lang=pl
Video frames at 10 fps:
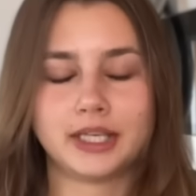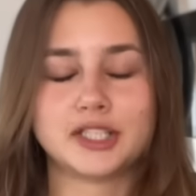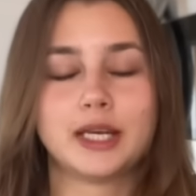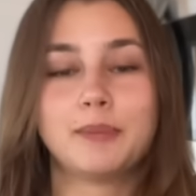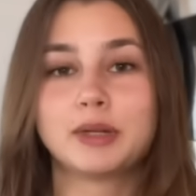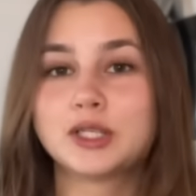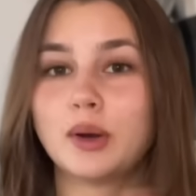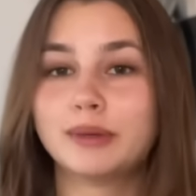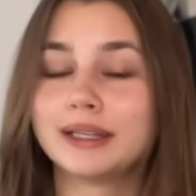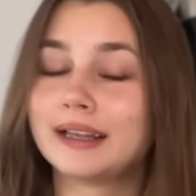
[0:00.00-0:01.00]
Jeszcze nie
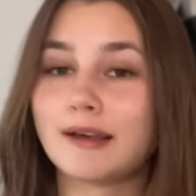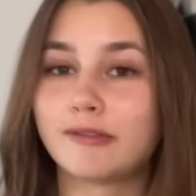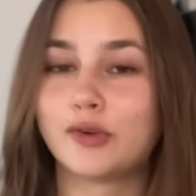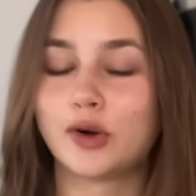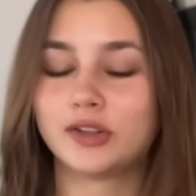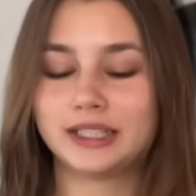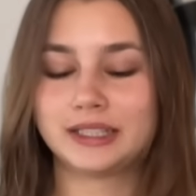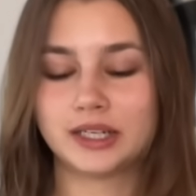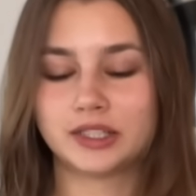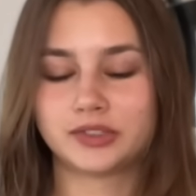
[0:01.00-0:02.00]
patrzyłam na telefon i
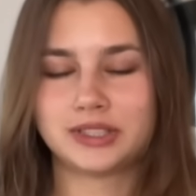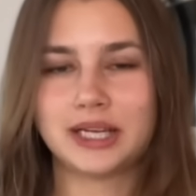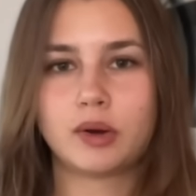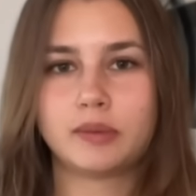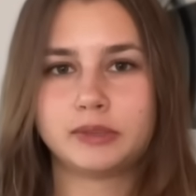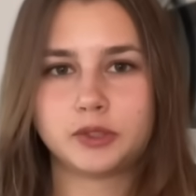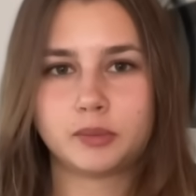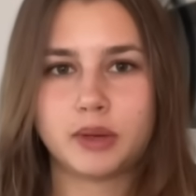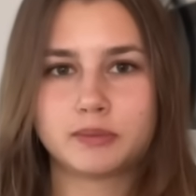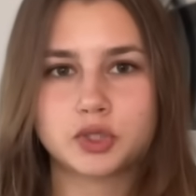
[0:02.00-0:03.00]
teraz wstałam i
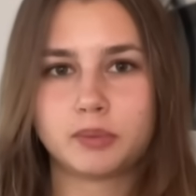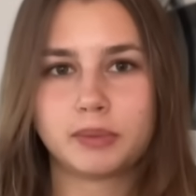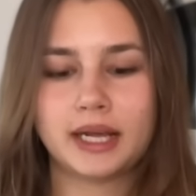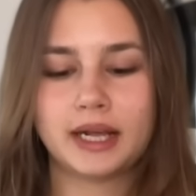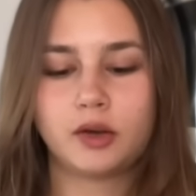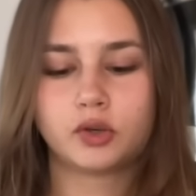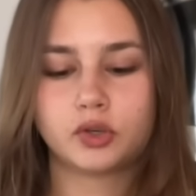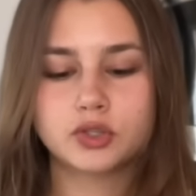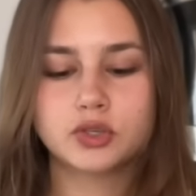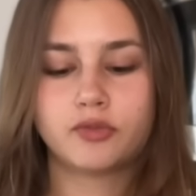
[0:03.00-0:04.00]
zrobiłam sobie
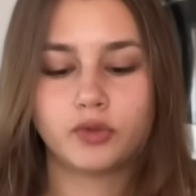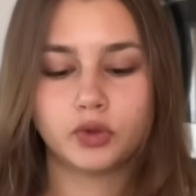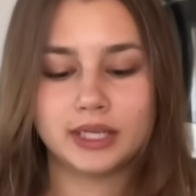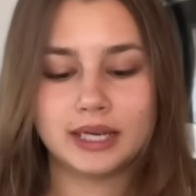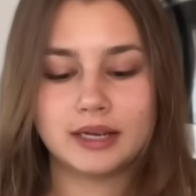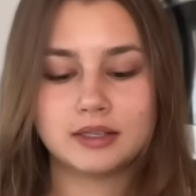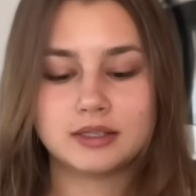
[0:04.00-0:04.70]
gorącą wodę